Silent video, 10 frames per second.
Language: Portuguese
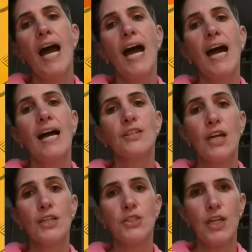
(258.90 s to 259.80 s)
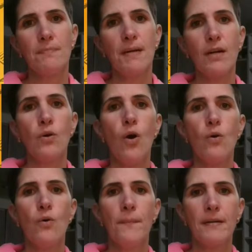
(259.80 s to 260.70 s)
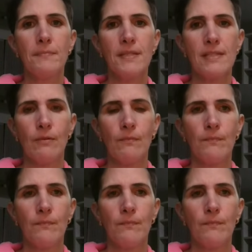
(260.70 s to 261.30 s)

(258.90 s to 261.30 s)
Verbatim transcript: a, a gema com o parmesão.